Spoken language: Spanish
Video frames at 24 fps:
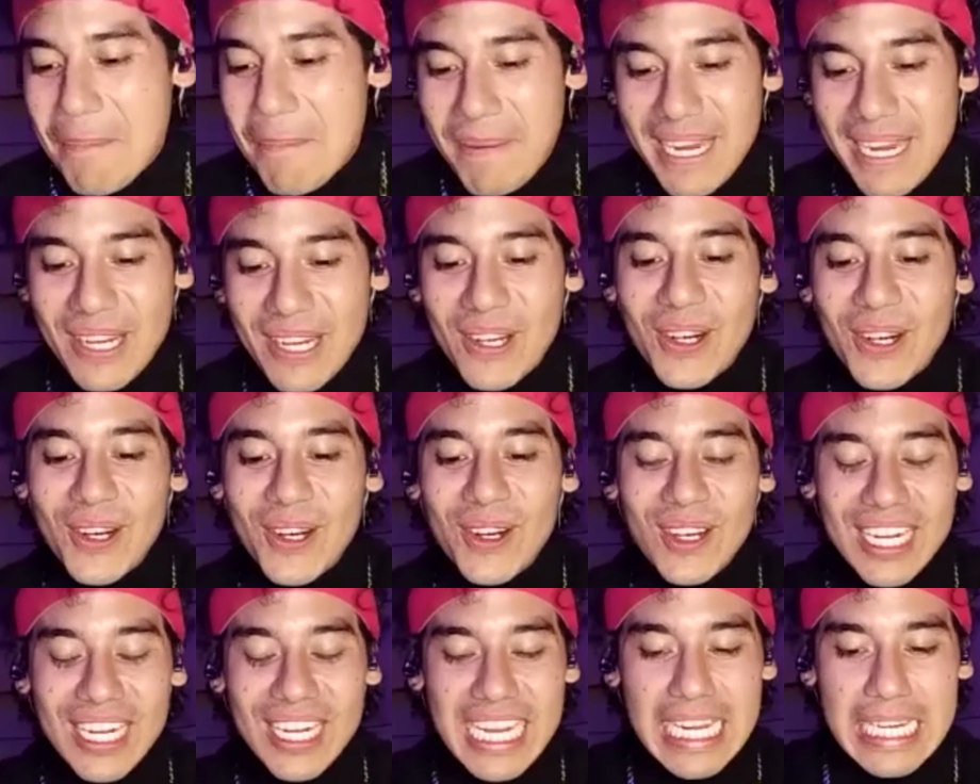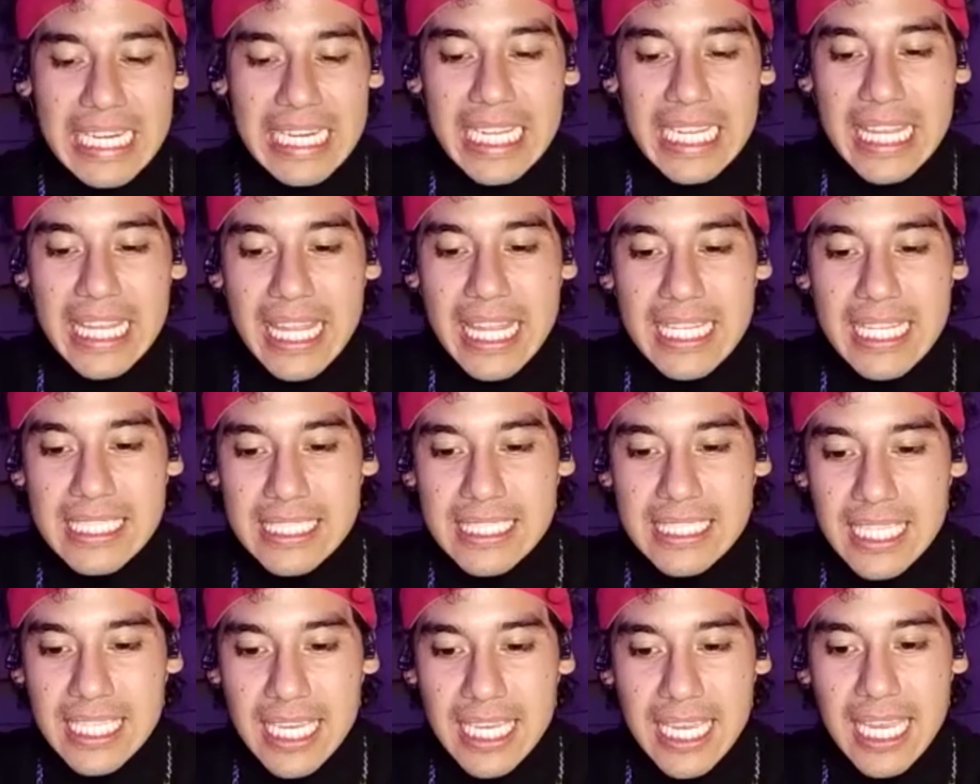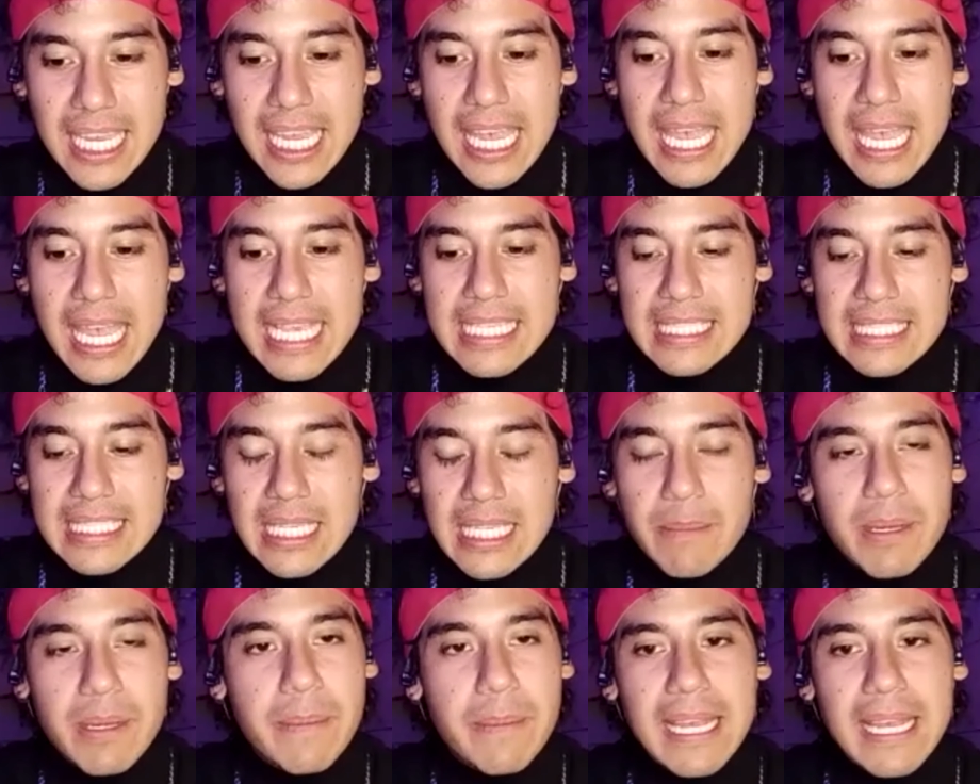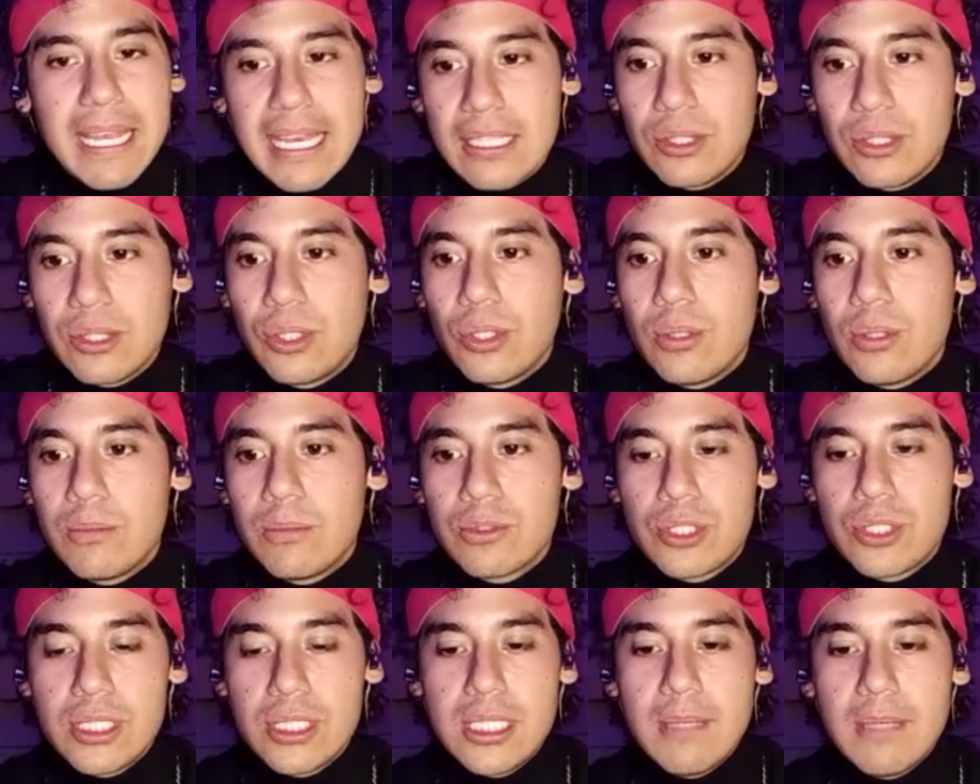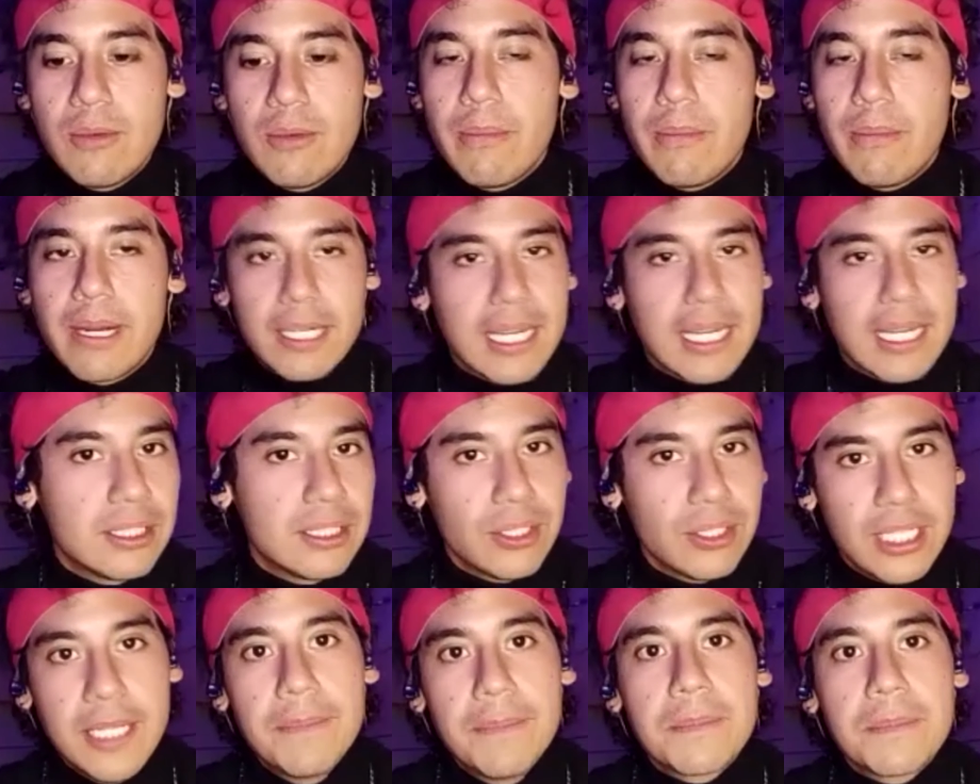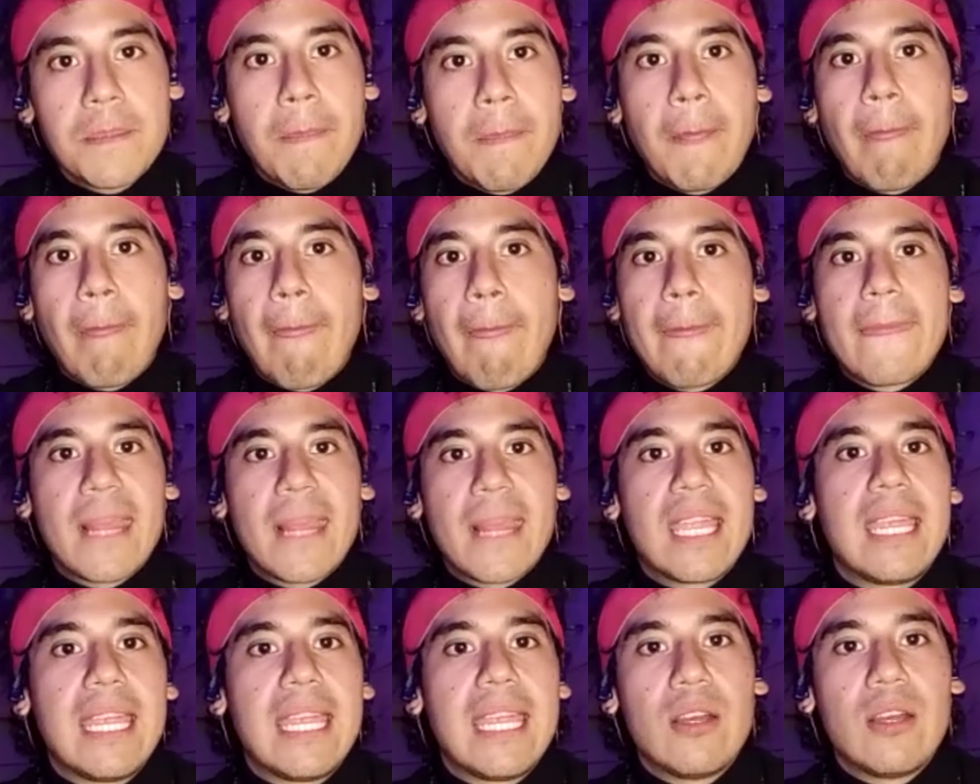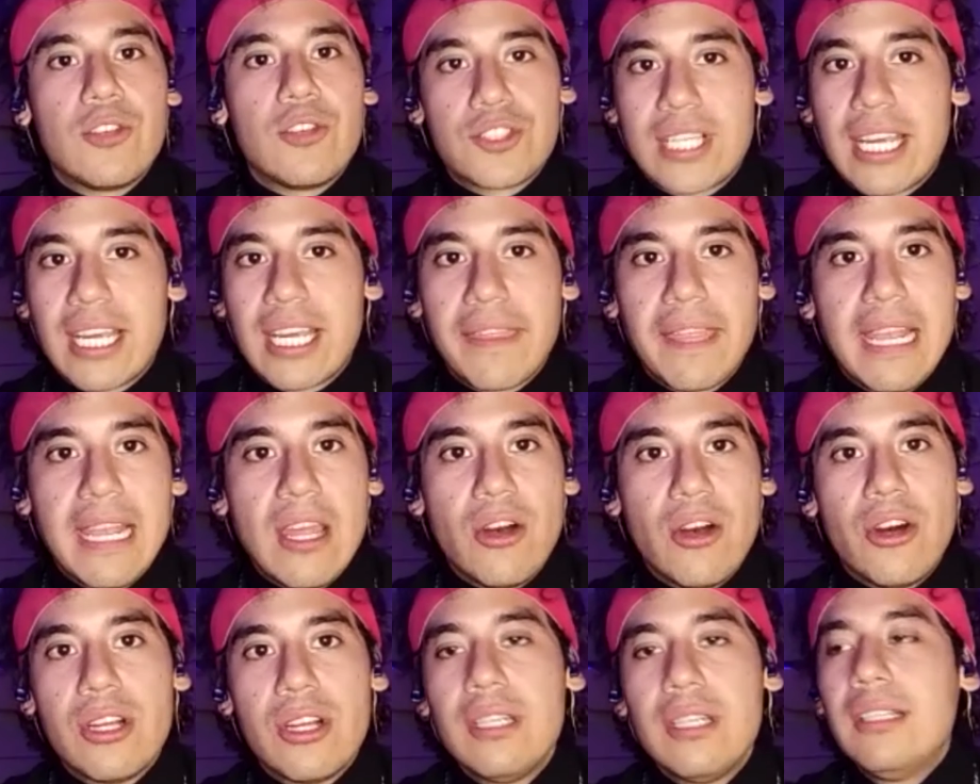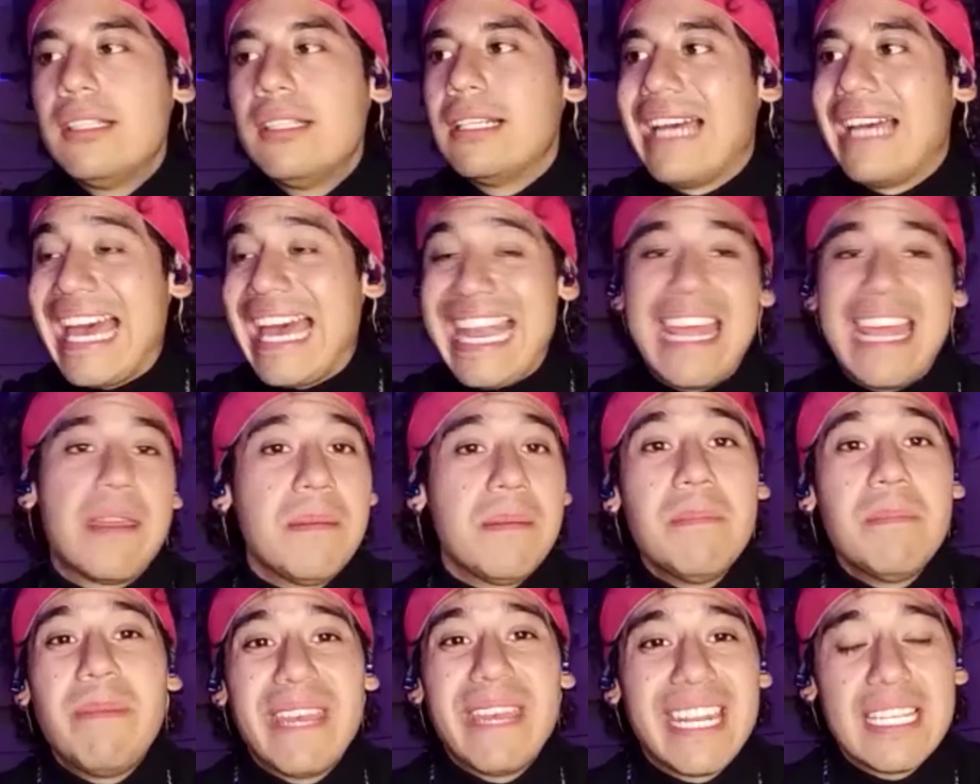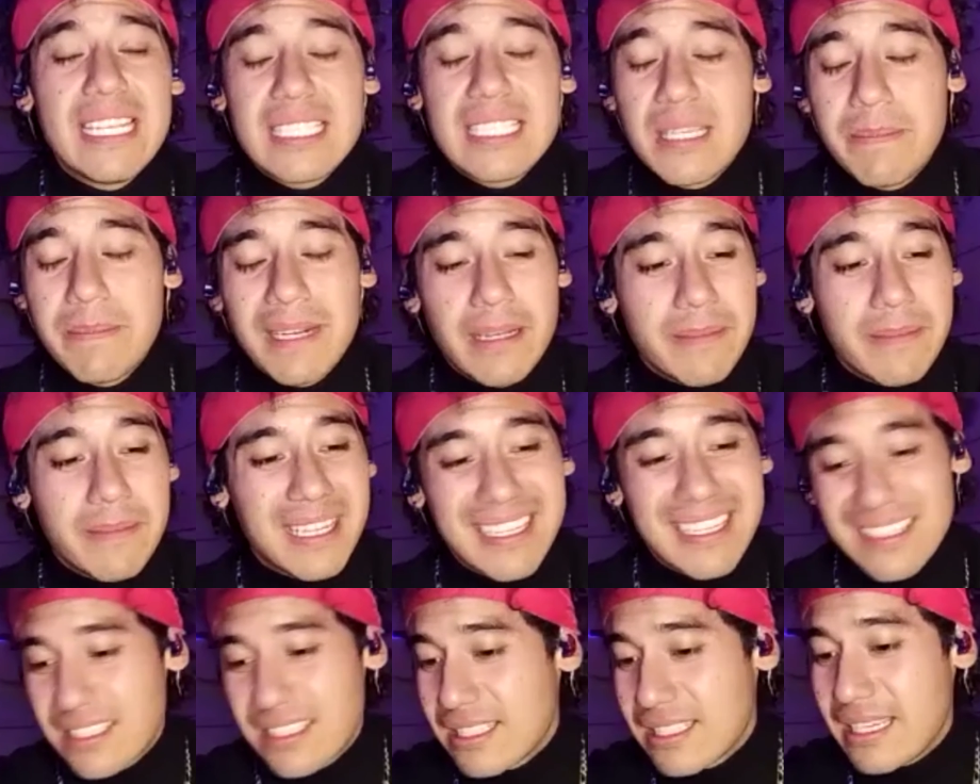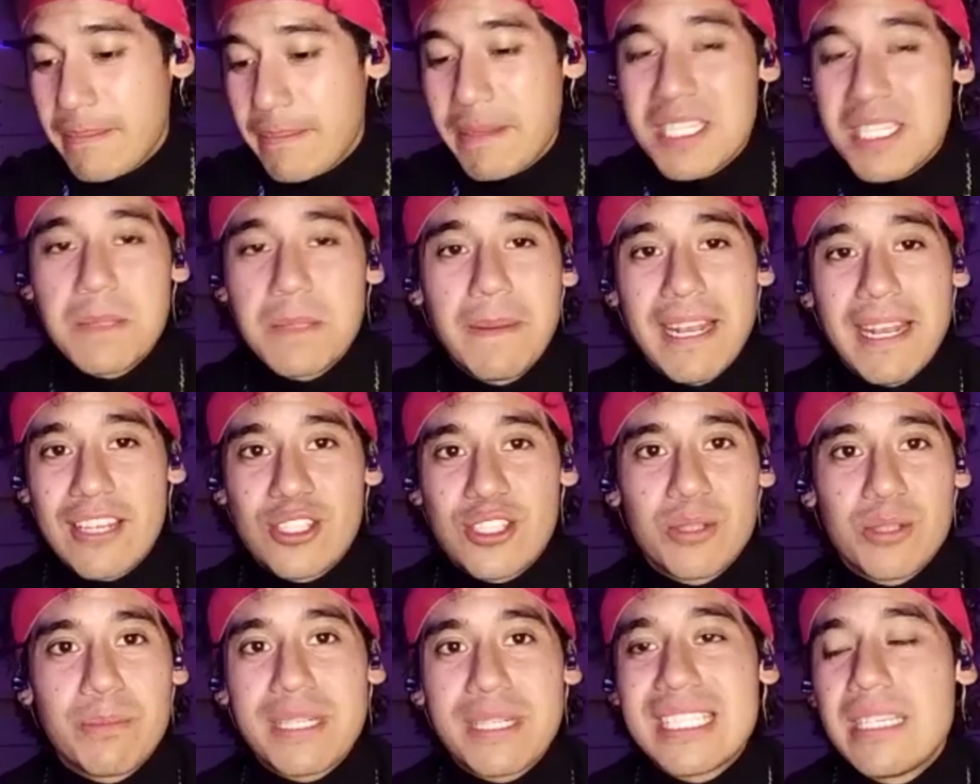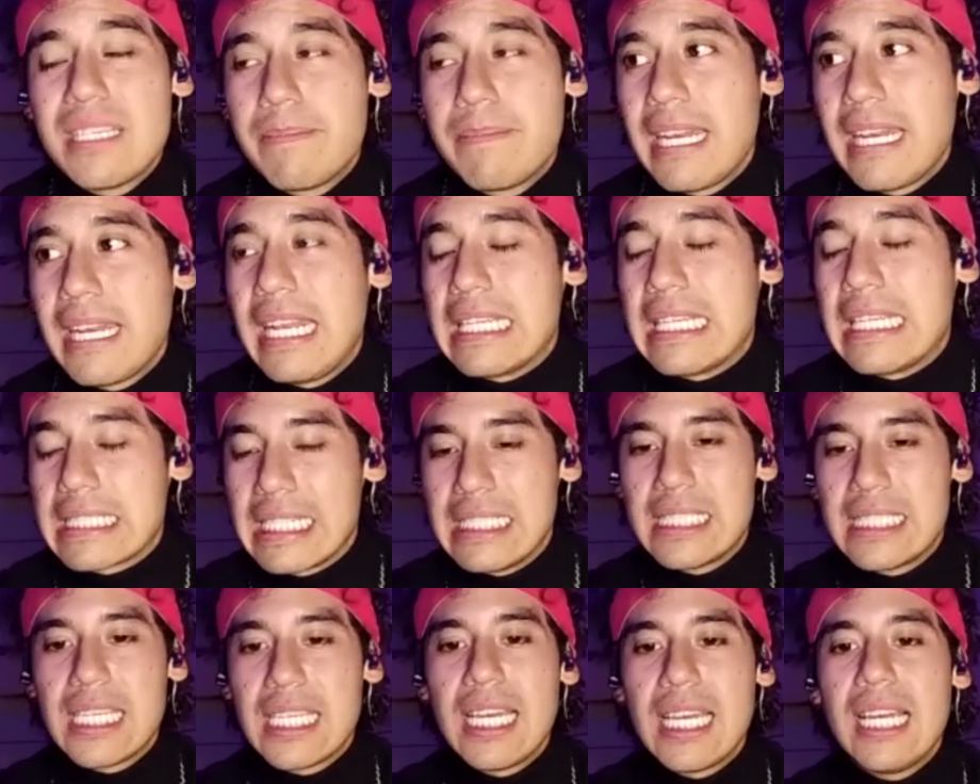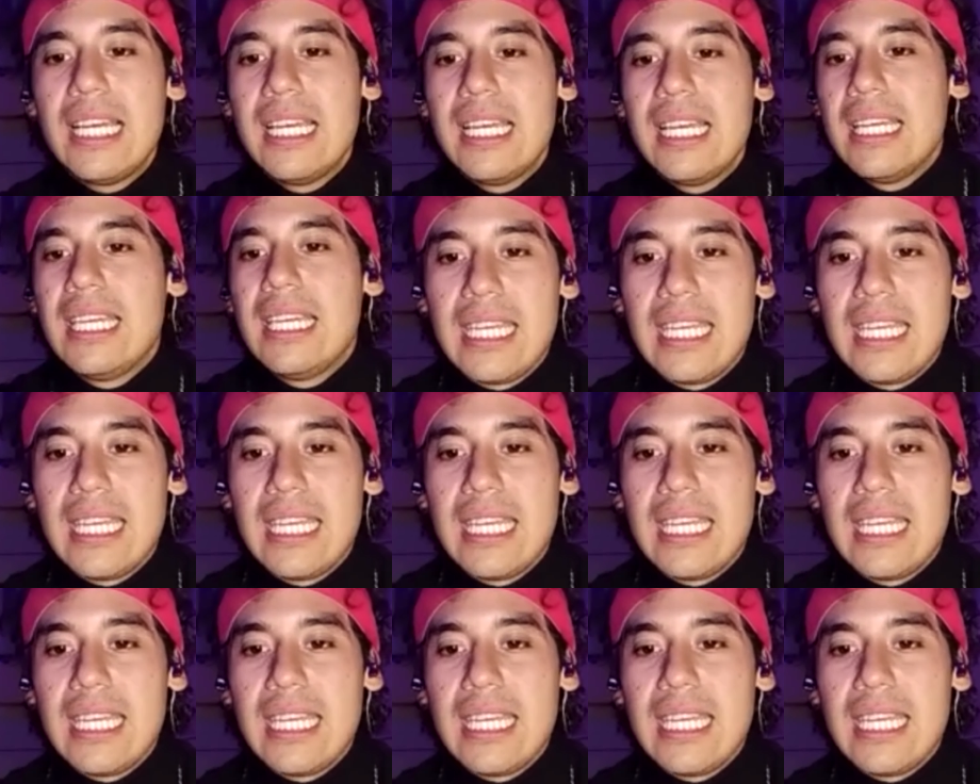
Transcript: Pero la realidad es que siempre me encantó muchísimo Mark Anthony, eh, Oscar de León, Alain Pérez, que para mí es mi inspiración principal en la salsa.